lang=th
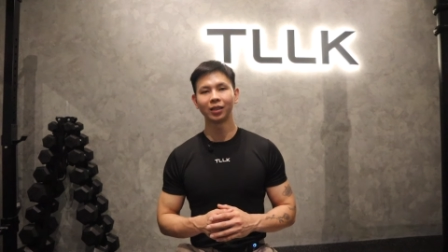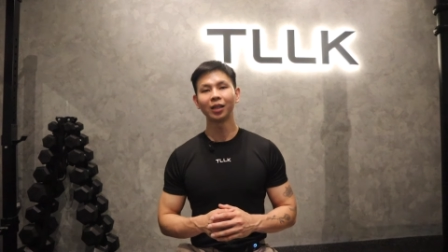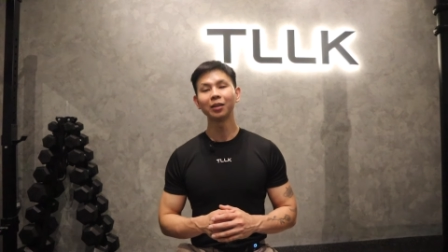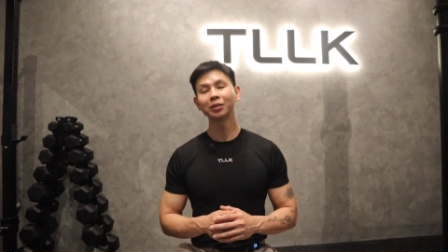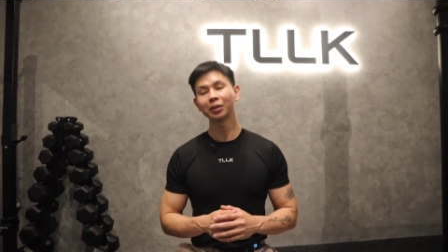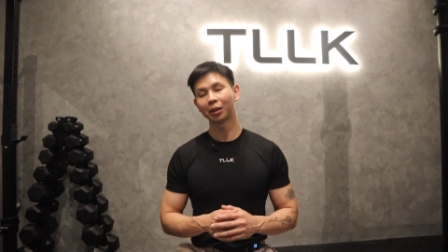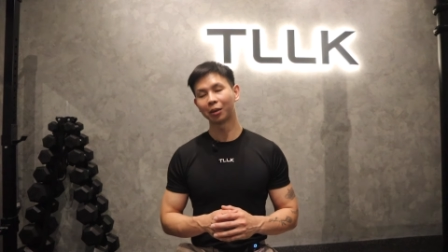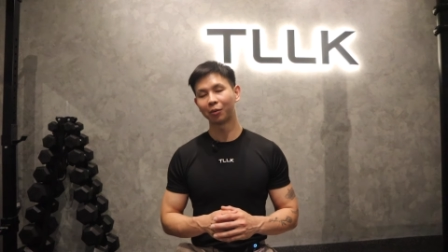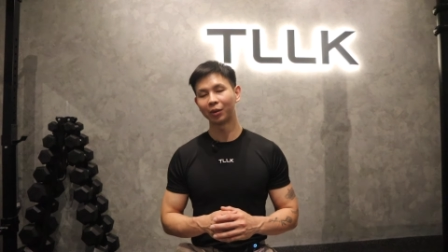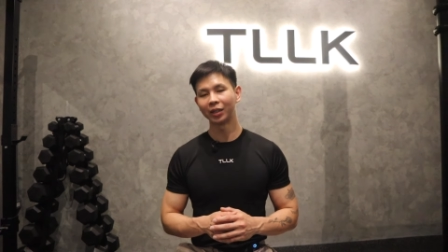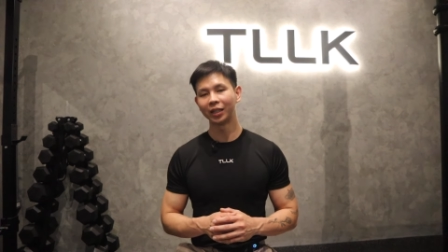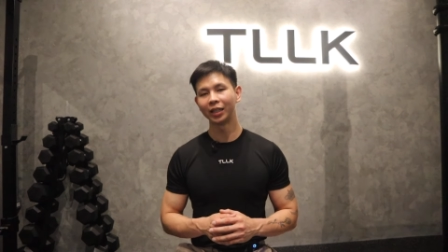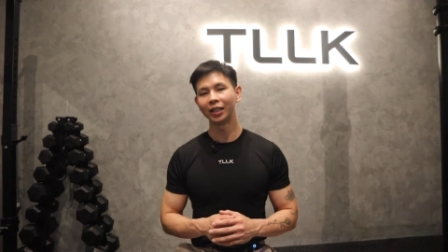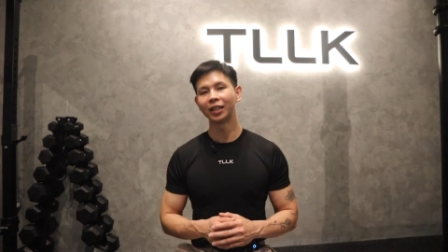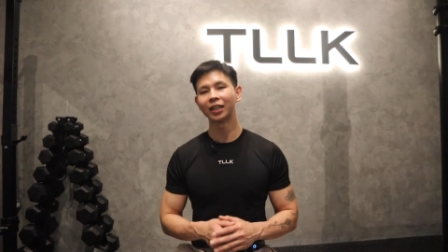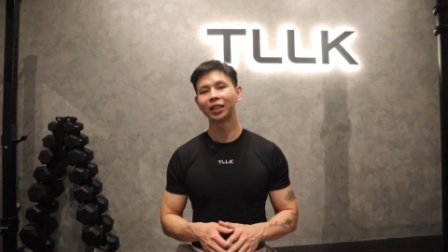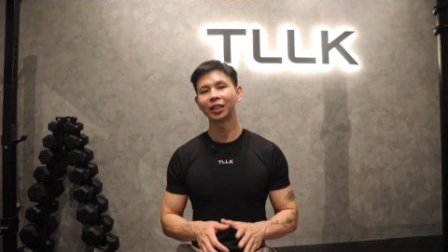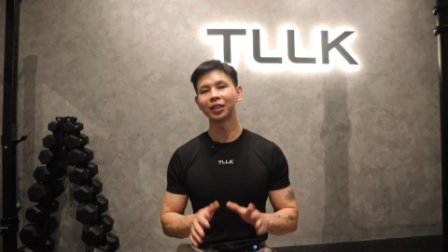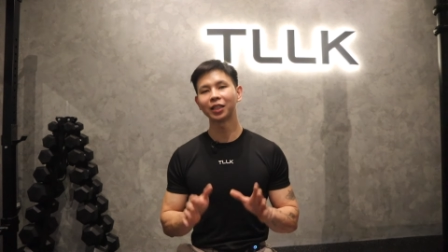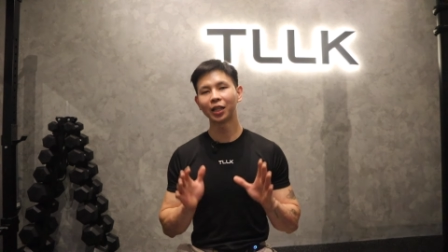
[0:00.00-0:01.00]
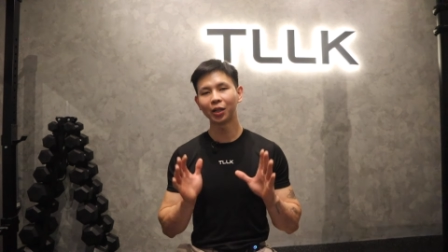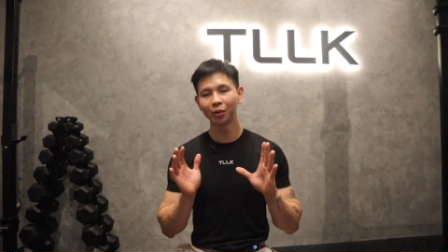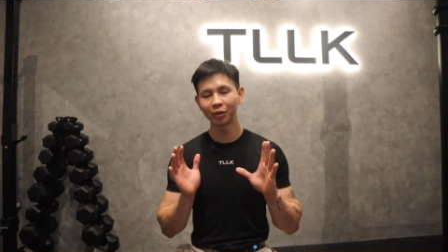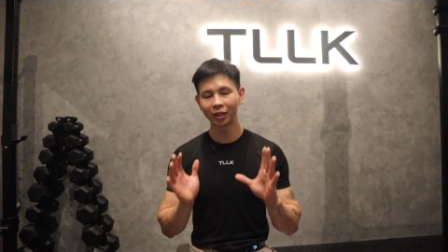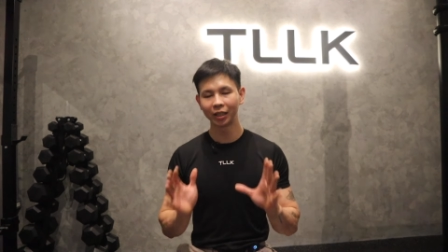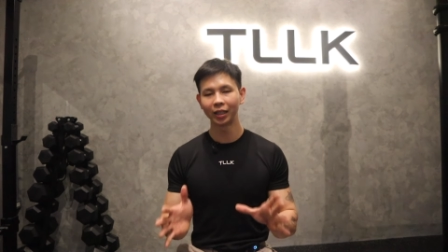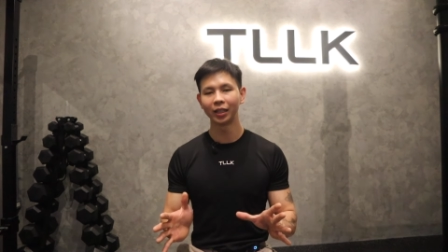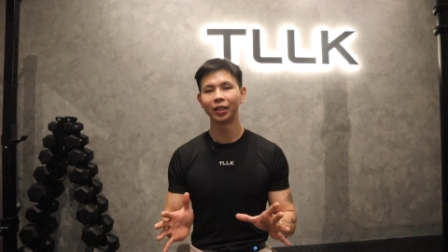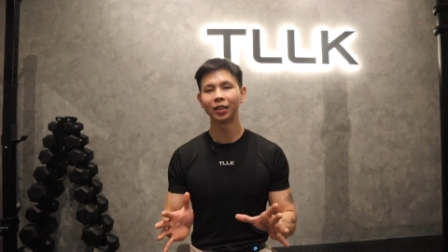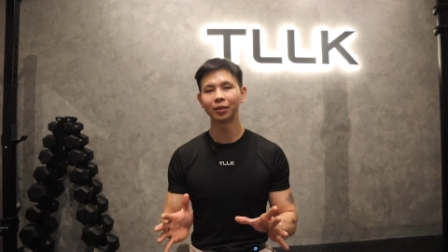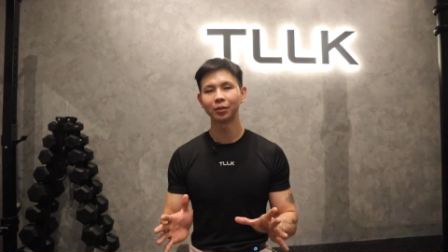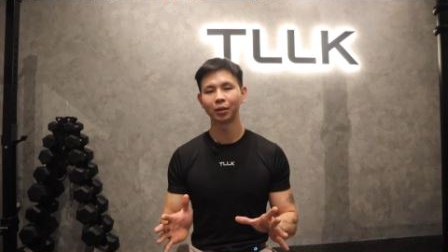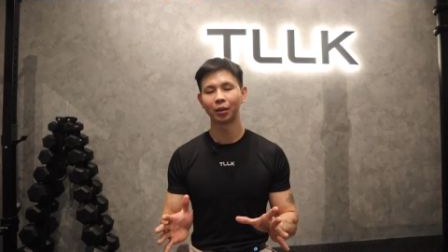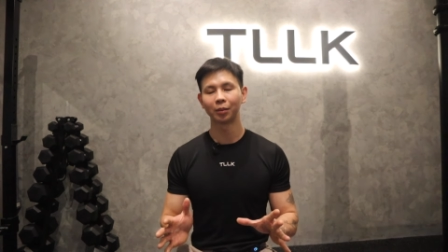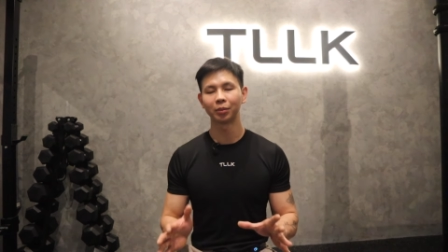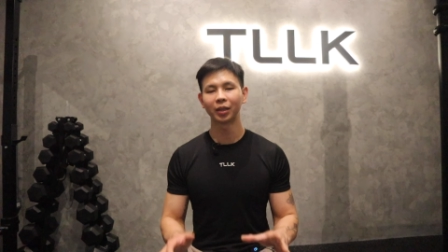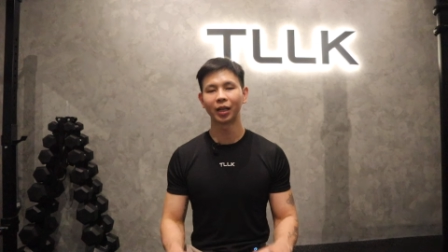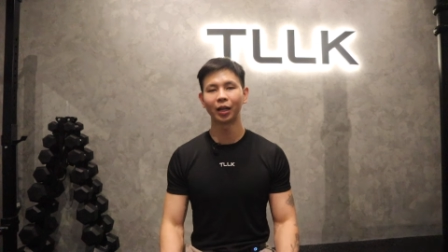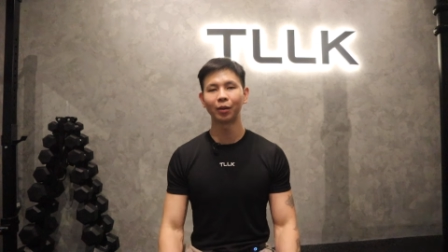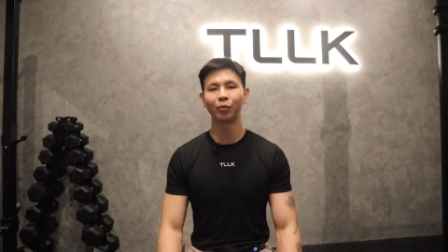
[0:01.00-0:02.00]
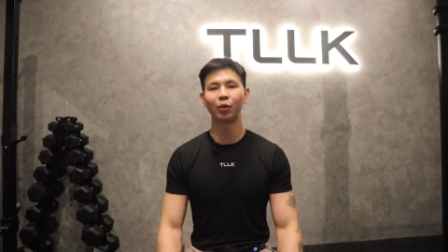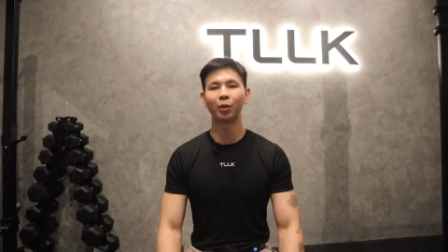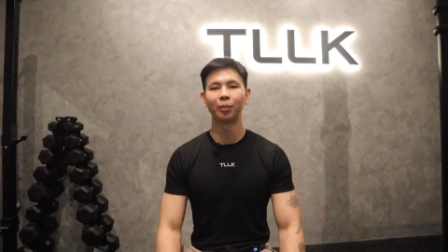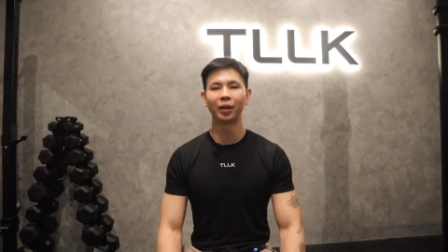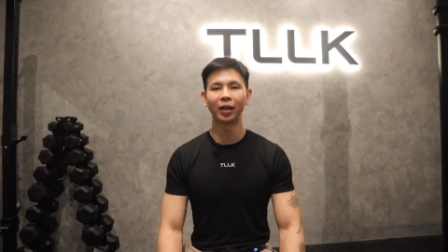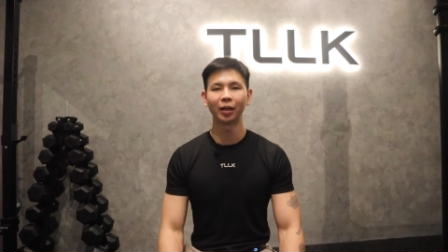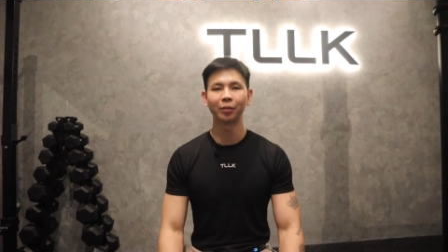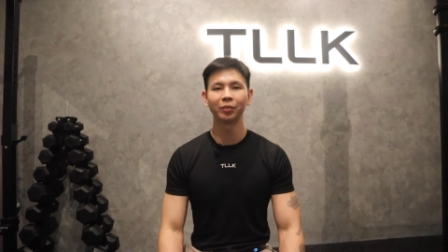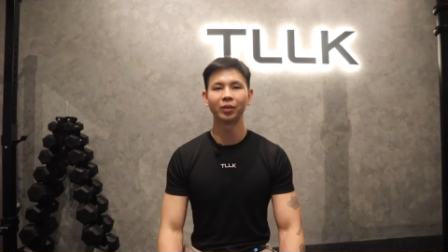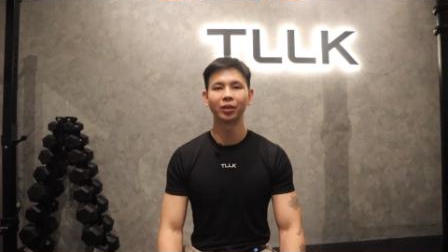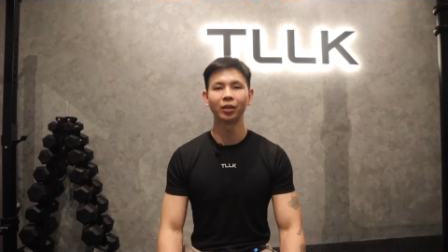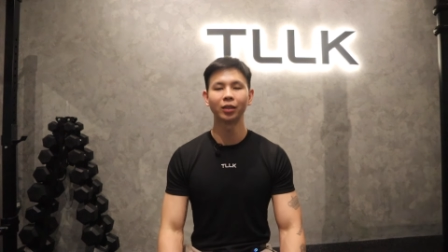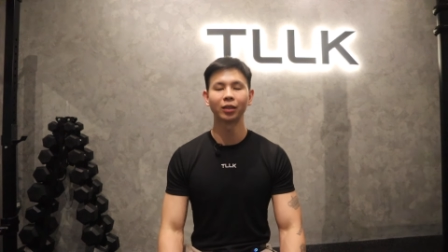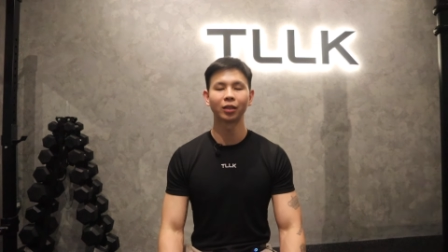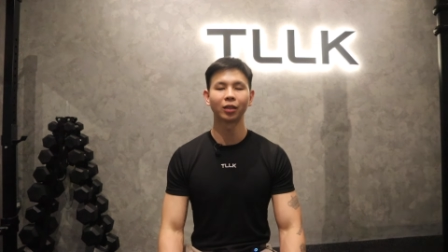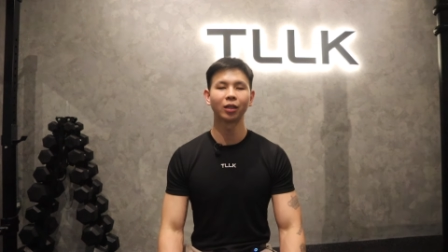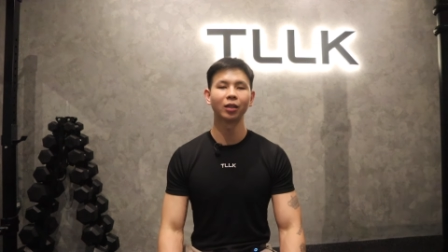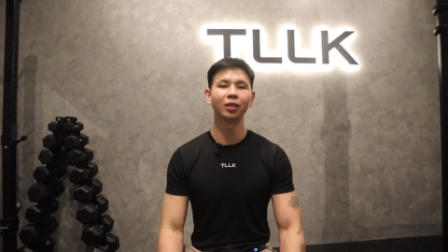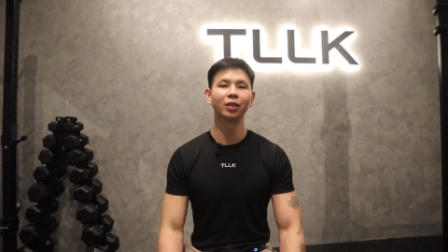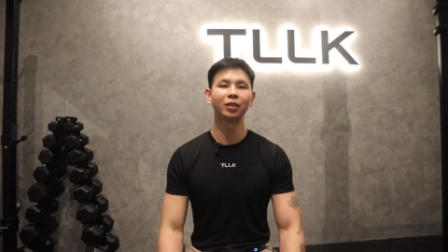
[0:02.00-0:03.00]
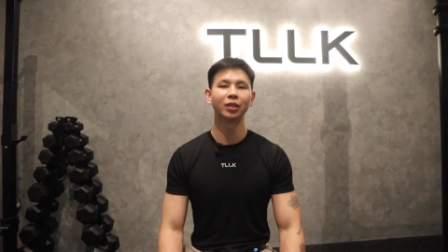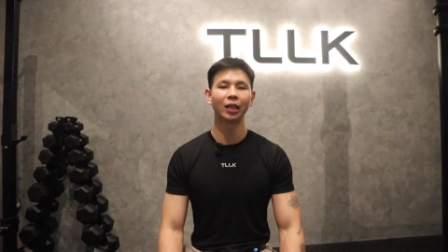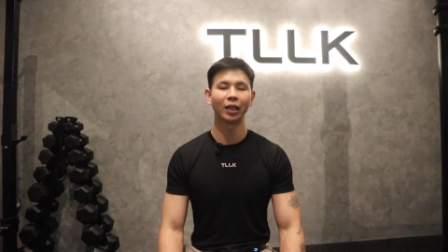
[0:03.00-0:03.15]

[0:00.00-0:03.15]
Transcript: ก็สำหรับวันนี้นะก็เท่านี้นะสำหรับท่าวอร์มอัพเนอะก็